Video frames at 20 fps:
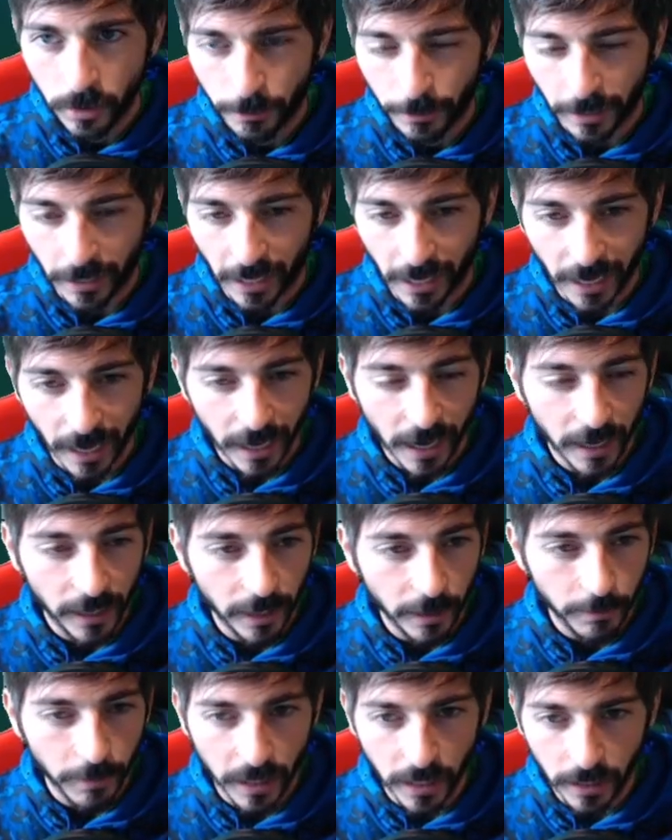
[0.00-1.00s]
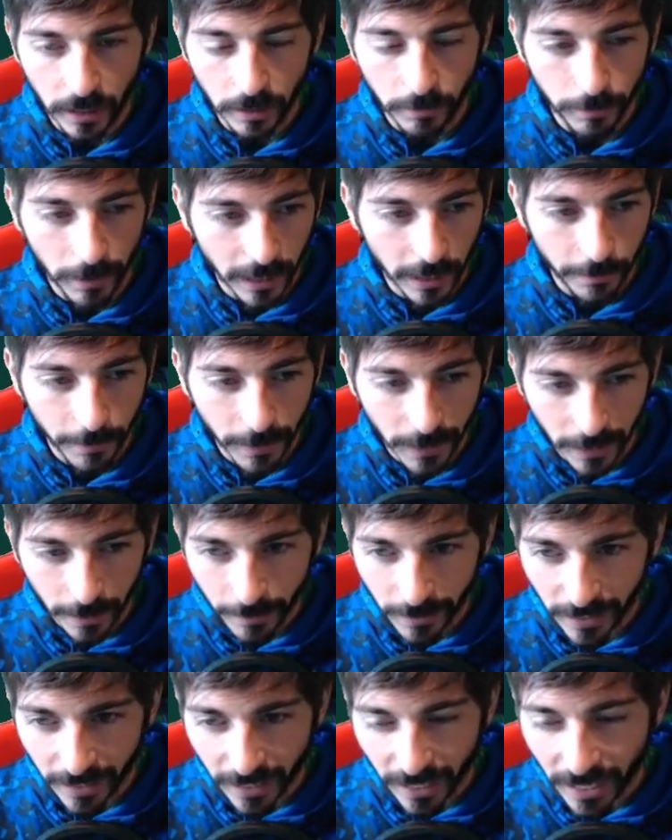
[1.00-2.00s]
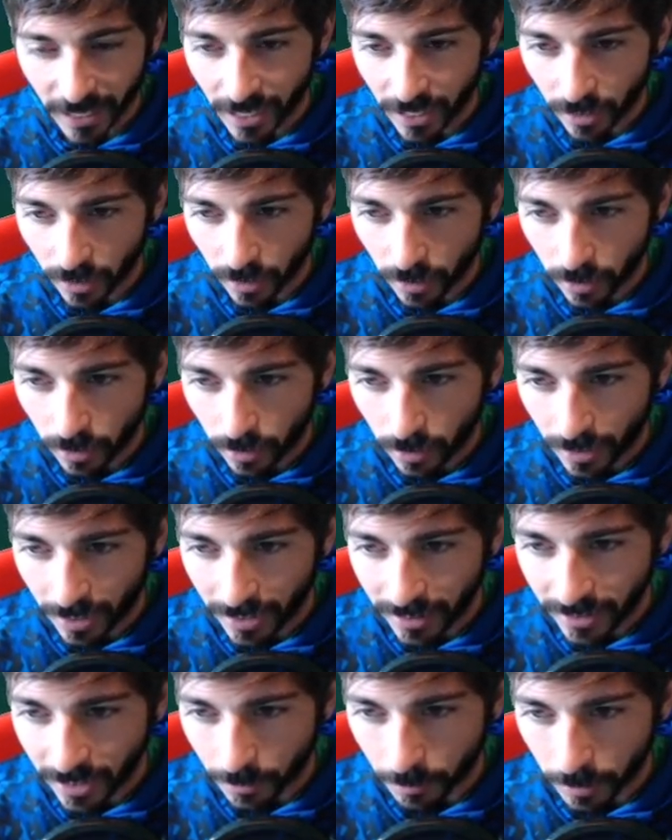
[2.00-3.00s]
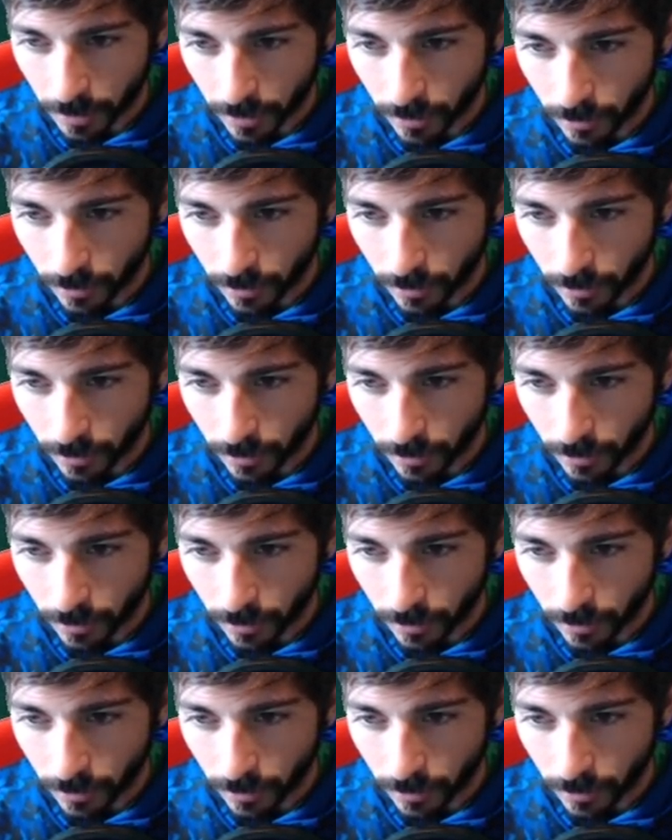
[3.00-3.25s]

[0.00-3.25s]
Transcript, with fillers: Venga, hay que ganar el Madrid. Venga, venga, venga, hay que ganar el derby.